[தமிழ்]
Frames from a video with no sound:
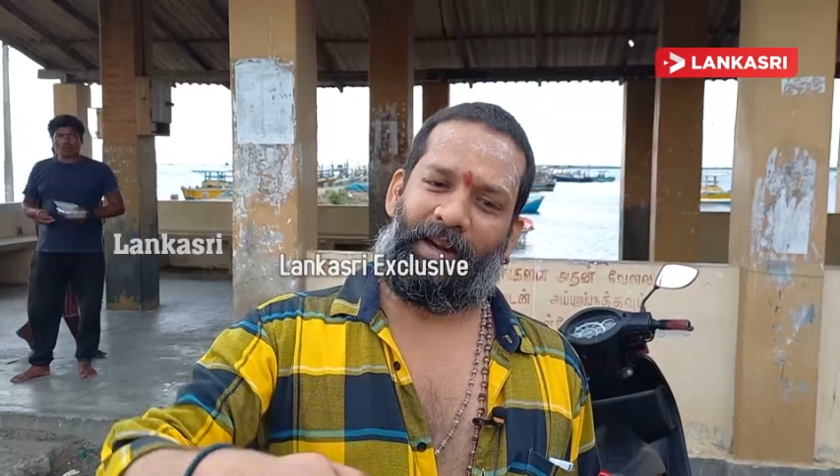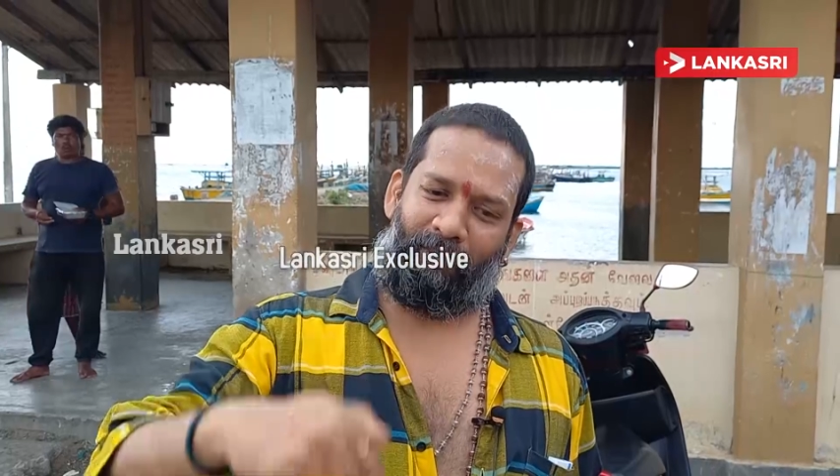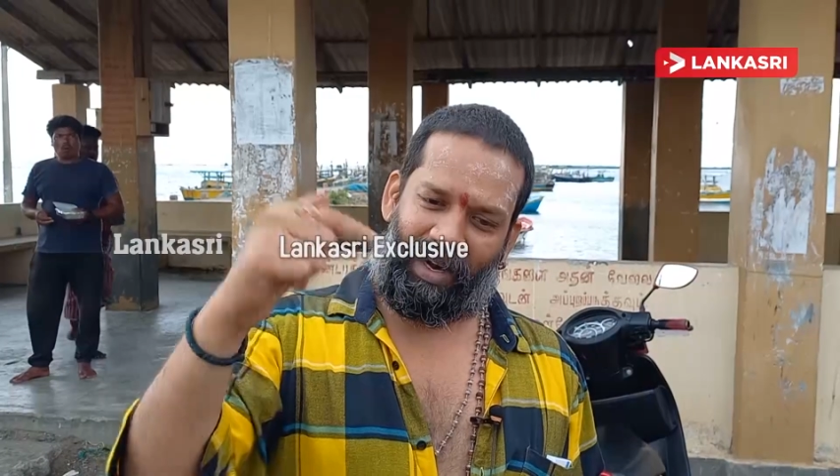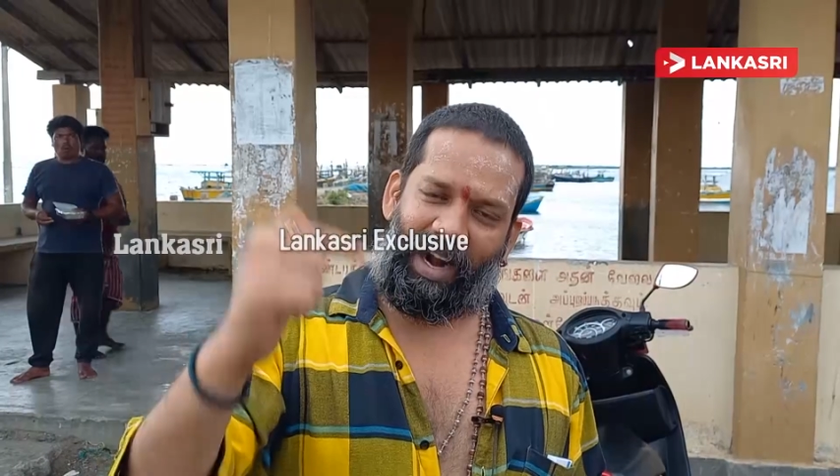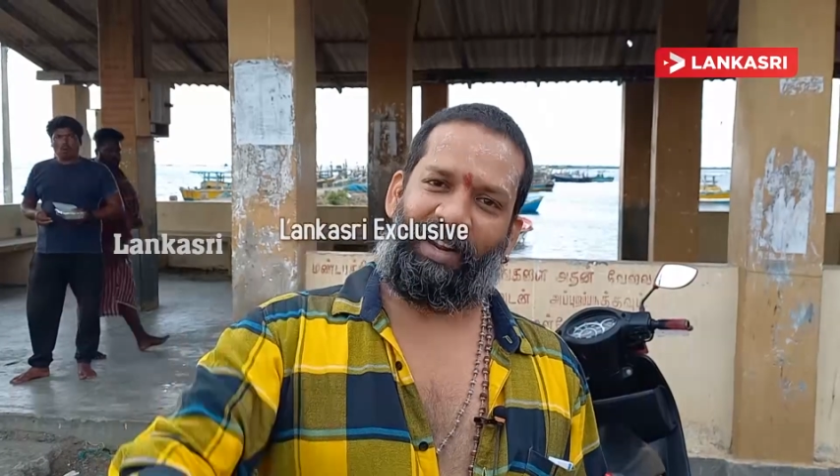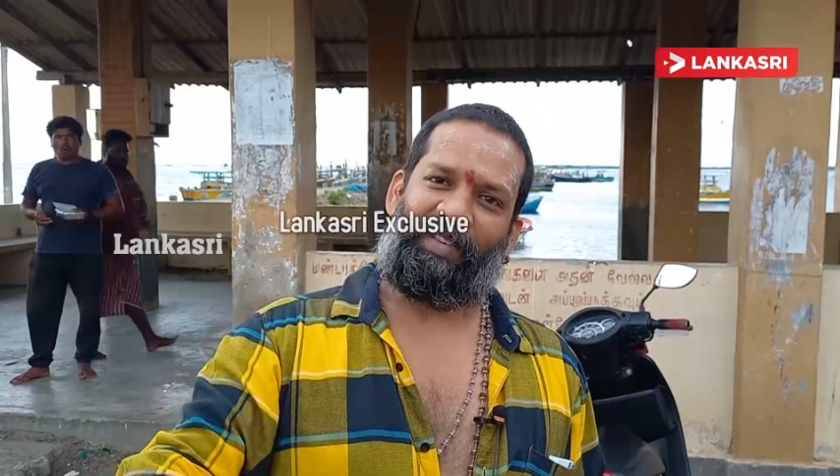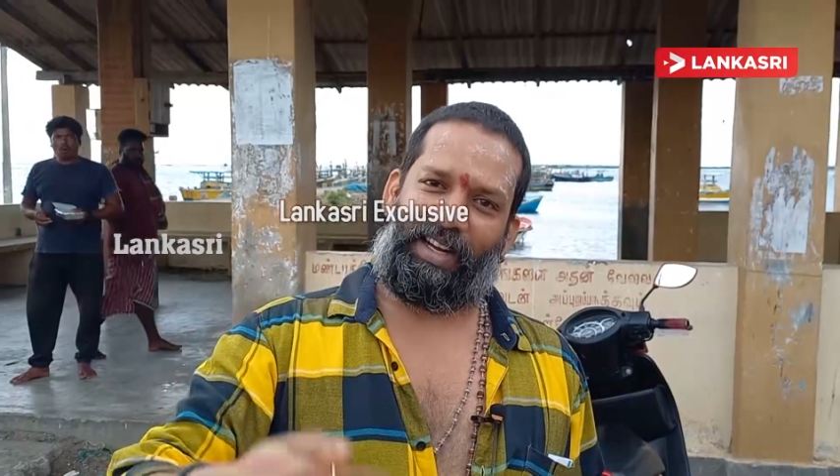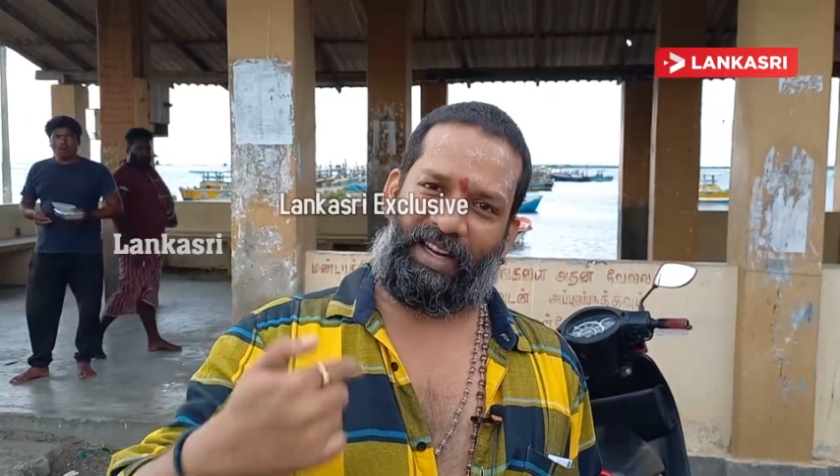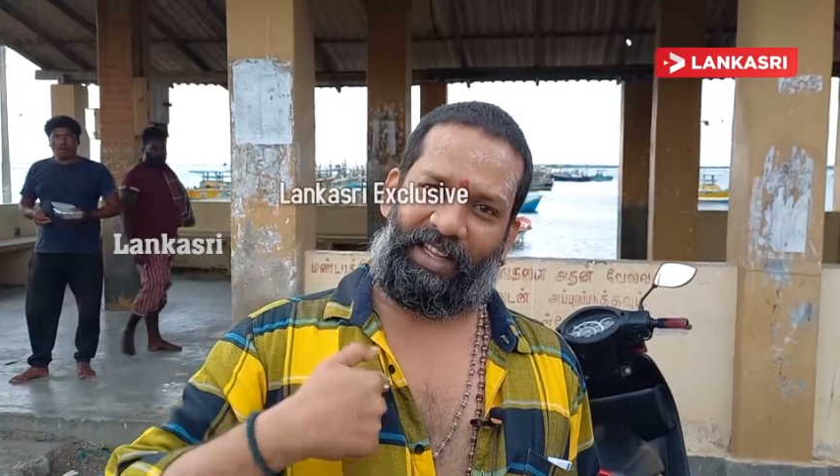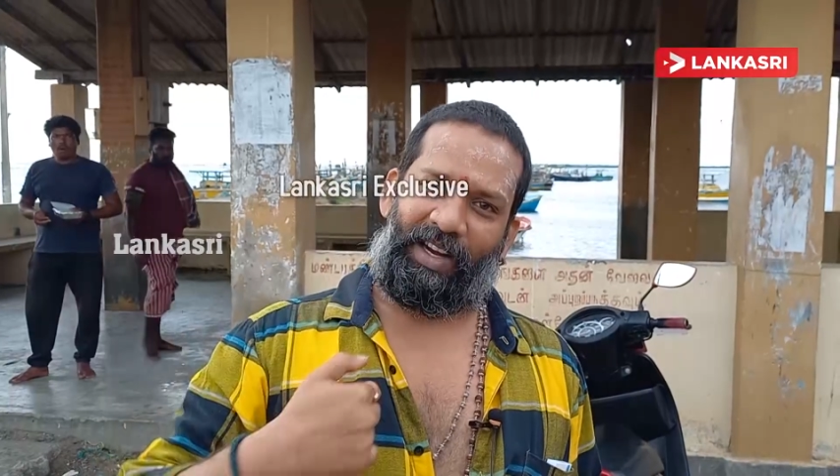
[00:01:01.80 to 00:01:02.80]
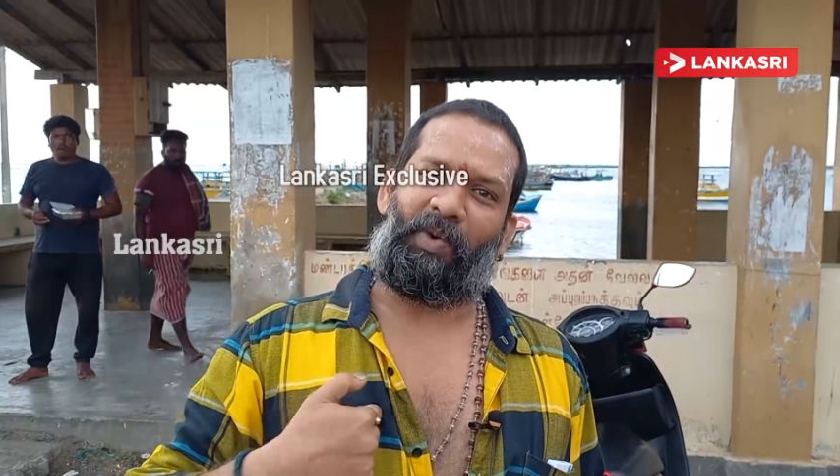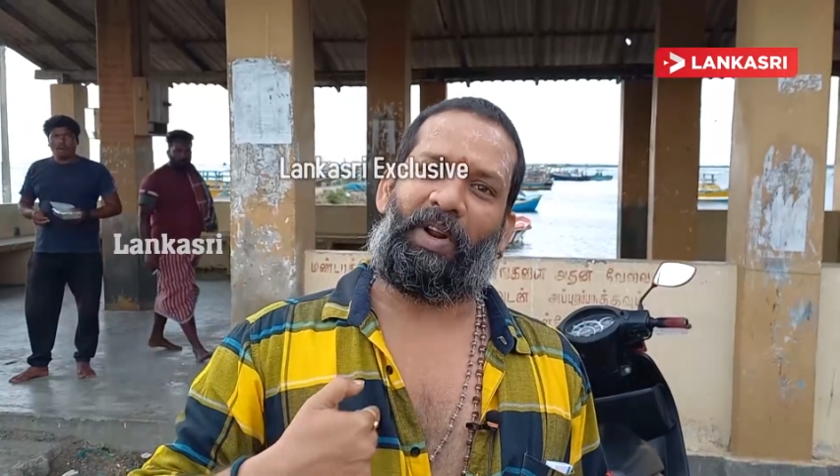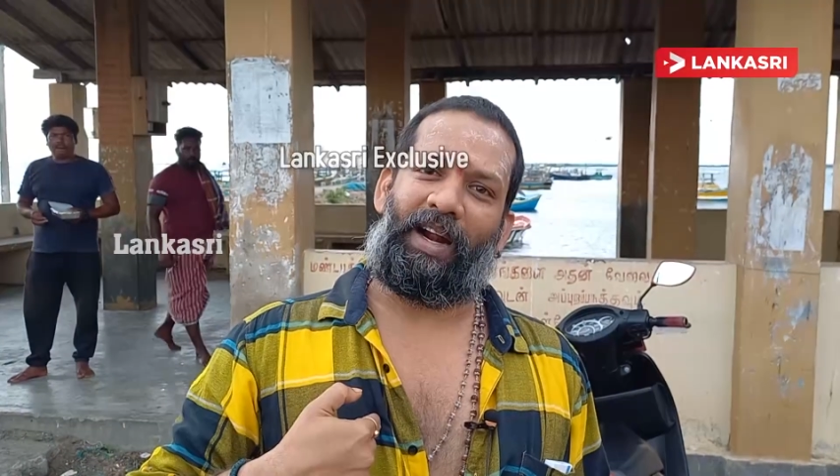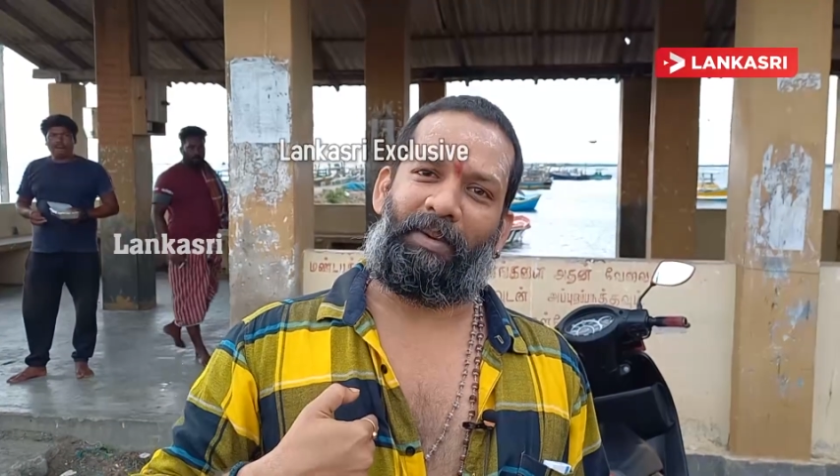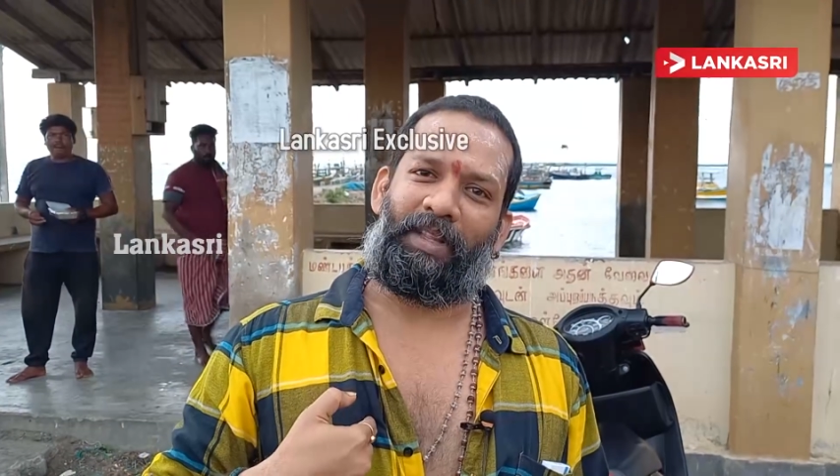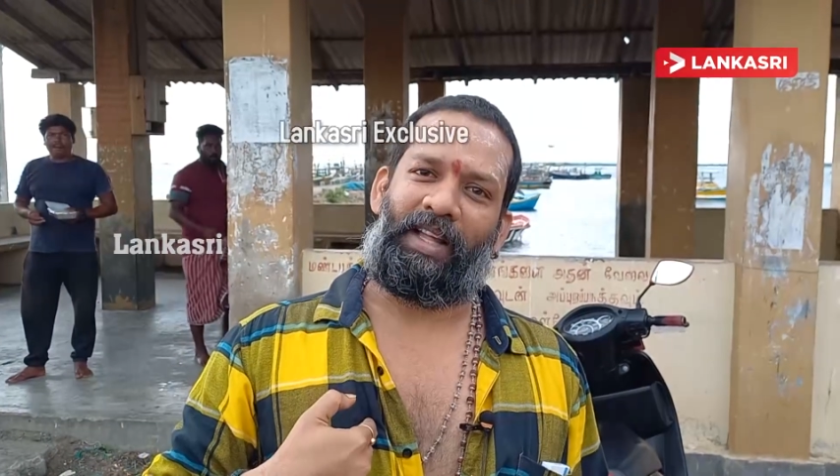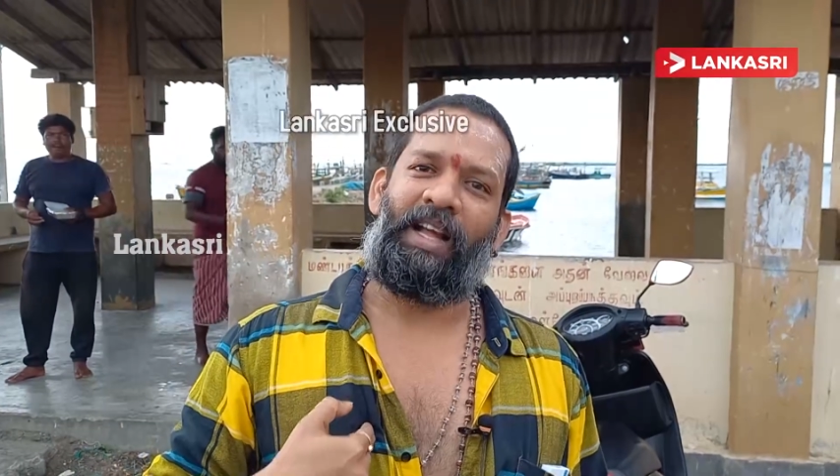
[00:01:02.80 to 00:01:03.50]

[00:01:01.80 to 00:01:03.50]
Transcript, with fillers: நம்ம நாட்டை வளர்க்குறது என்னோடய கடமை